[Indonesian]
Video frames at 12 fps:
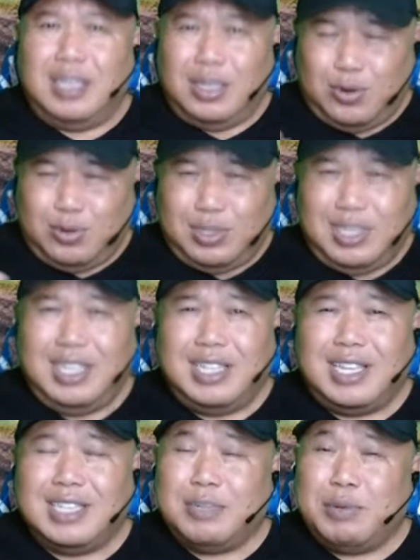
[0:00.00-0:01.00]

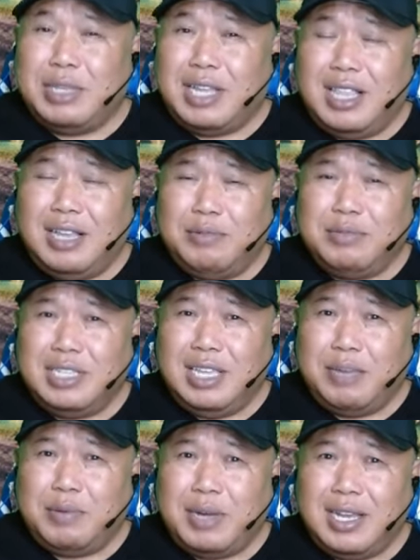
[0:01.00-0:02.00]
Rutinitas sahabat alam
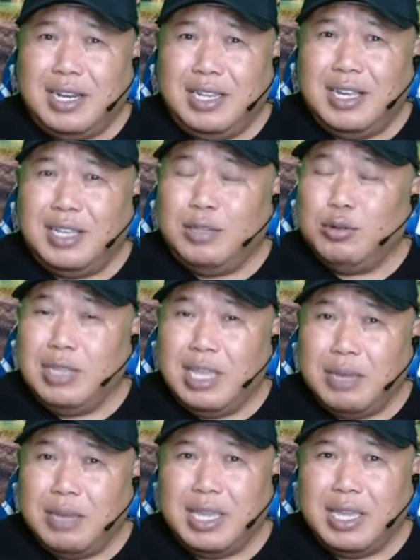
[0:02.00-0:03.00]
setiap hari dengan dunia
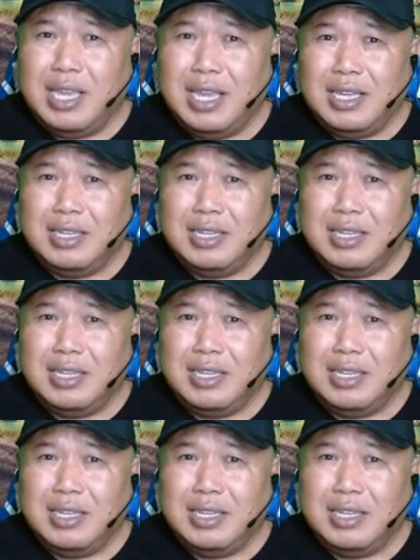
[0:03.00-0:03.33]
maya,